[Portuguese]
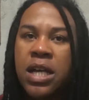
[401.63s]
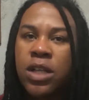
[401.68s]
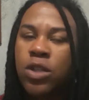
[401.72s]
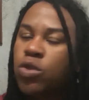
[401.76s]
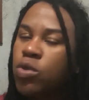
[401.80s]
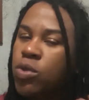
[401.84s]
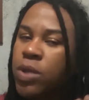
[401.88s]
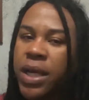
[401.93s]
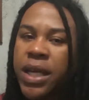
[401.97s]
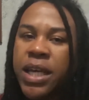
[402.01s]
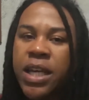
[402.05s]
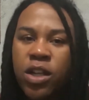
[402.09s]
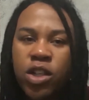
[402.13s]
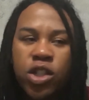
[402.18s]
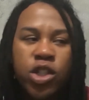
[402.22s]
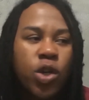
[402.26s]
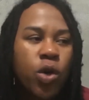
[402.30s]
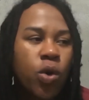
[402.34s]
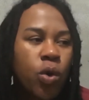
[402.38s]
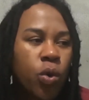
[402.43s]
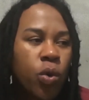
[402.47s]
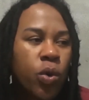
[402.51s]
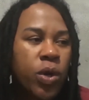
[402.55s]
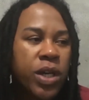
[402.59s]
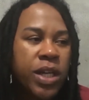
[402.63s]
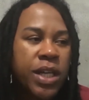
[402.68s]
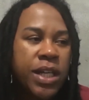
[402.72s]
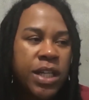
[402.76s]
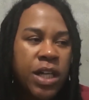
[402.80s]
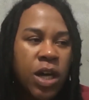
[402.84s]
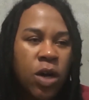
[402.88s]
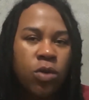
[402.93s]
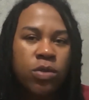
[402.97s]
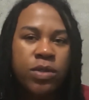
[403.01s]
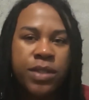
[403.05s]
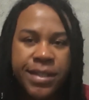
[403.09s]
Tudo aquilo de ruim
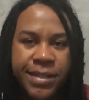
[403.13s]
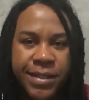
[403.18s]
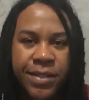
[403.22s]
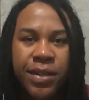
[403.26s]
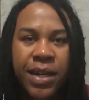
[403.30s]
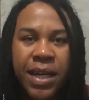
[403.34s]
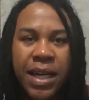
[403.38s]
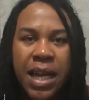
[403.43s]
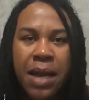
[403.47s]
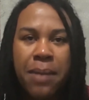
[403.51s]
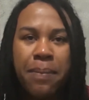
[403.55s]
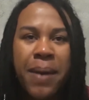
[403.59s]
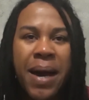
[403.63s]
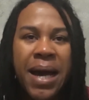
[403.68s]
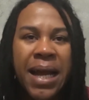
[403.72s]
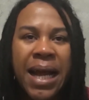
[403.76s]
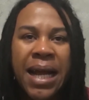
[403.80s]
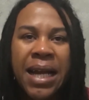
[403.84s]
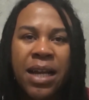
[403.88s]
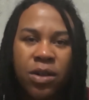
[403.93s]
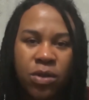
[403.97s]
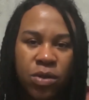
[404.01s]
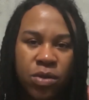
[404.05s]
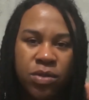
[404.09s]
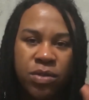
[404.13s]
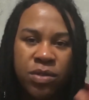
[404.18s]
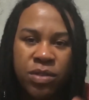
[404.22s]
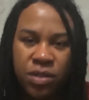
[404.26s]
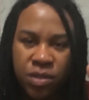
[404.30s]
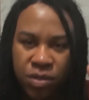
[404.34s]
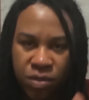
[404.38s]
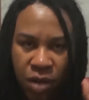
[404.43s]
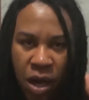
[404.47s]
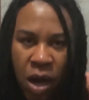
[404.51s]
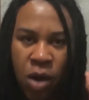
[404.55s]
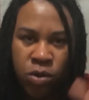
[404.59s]
que aconteceu naquela parada
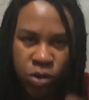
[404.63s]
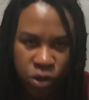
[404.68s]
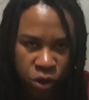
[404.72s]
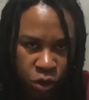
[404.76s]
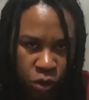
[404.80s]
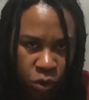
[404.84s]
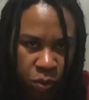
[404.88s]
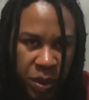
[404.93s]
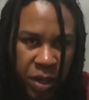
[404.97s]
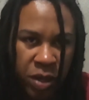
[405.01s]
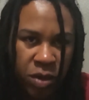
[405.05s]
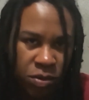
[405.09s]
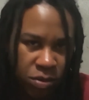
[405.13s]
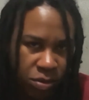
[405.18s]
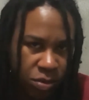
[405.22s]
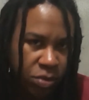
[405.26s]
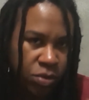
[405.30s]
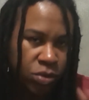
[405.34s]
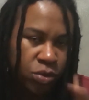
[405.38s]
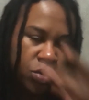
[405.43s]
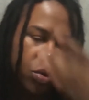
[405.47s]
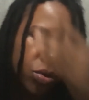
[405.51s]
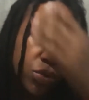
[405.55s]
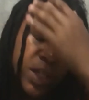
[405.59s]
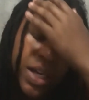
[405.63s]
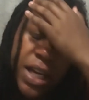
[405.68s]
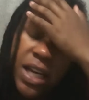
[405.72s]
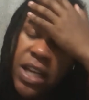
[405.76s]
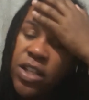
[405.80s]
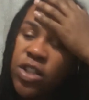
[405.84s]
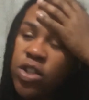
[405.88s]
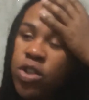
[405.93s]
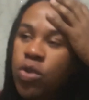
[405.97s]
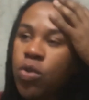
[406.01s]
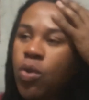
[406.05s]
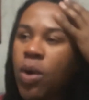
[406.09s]
aconteceu comigo. Tudo que ele
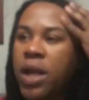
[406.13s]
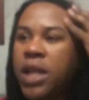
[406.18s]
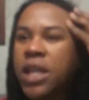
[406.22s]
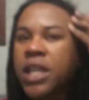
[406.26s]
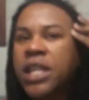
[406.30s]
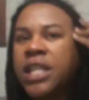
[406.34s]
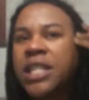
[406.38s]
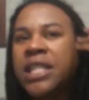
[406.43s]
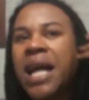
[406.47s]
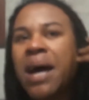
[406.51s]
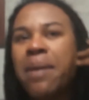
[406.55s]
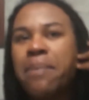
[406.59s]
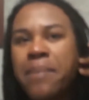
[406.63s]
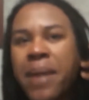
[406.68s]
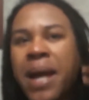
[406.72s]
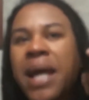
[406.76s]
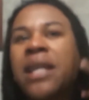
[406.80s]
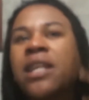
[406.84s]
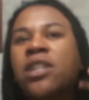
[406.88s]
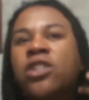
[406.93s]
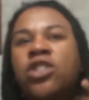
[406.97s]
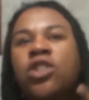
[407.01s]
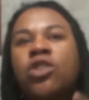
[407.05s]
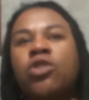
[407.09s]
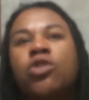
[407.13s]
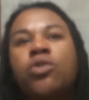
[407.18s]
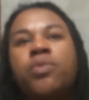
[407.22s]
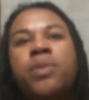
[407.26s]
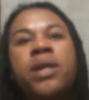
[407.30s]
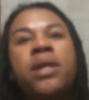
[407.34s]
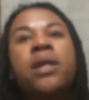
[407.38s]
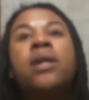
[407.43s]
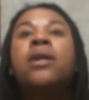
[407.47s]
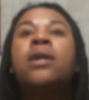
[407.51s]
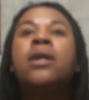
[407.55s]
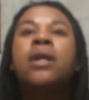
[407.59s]
indicou ali que dá merda de não
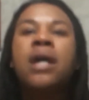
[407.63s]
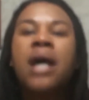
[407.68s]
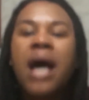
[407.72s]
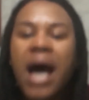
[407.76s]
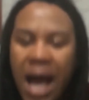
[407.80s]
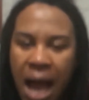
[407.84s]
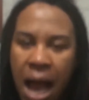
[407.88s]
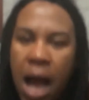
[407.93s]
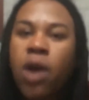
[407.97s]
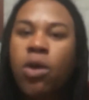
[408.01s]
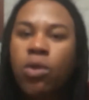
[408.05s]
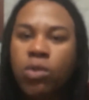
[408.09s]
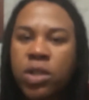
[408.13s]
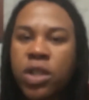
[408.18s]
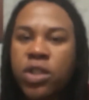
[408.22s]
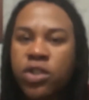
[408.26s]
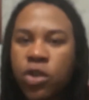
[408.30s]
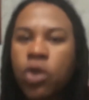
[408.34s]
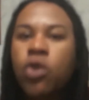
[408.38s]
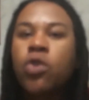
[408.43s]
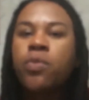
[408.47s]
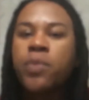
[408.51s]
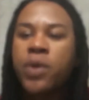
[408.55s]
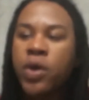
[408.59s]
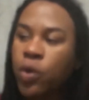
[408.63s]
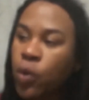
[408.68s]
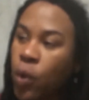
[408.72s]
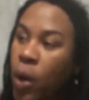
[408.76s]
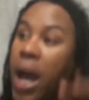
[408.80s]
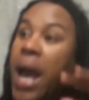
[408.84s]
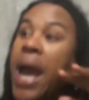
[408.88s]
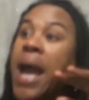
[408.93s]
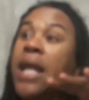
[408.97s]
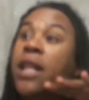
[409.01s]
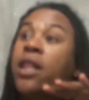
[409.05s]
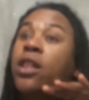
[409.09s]
dormir aconteceu comigo.
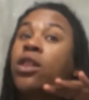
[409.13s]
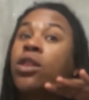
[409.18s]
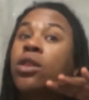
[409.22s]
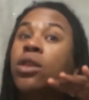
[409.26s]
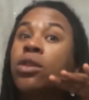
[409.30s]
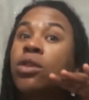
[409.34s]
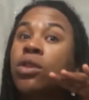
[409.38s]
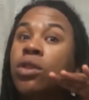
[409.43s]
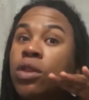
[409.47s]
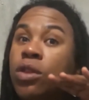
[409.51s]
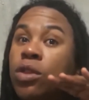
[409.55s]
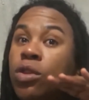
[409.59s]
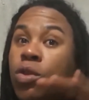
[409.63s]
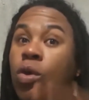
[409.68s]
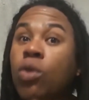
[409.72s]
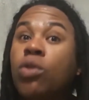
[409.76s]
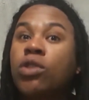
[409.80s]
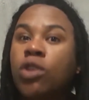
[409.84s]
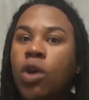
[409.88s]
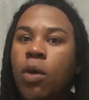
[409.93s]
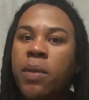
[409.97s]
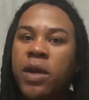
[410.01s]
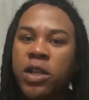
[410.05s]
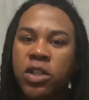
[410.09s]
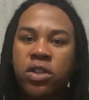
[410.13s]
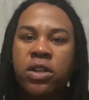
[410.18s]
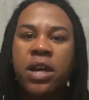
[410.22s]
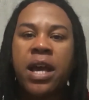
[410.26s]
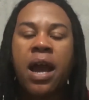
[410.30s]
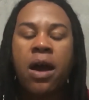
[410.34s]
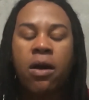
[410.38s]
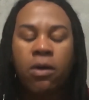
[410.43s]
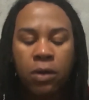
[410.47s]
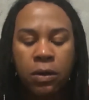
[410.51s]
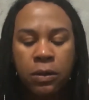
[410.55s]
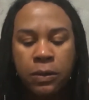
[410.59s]
É totalmente
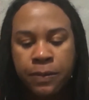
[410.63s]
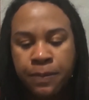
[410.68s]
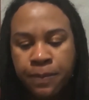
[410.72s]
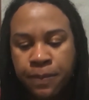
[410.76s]
real.